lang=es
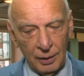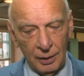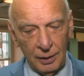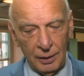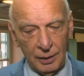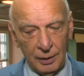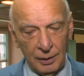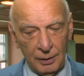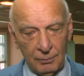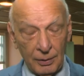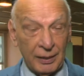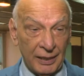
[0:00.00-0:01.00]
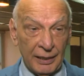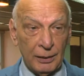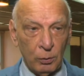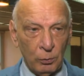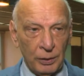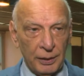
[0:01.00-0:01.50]
Eh, va a quedar
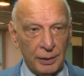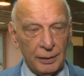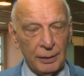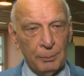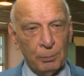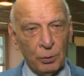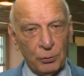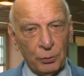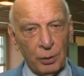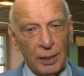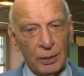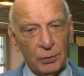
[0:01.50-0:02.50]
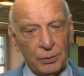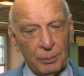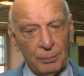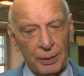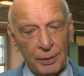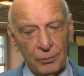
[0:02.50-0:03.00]
excluida. Y por otro lado
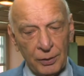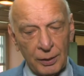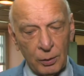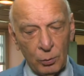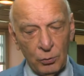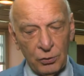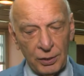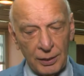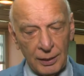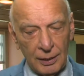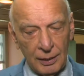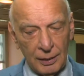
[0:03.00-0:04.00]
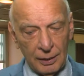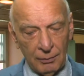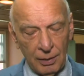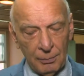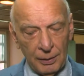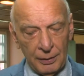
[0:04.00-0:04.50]
también se excluye del
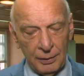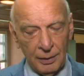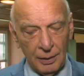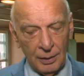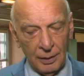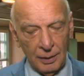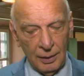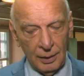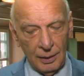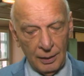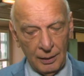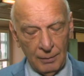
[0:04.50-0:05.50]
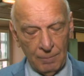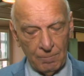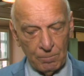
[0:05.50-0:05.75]
gravamen eh,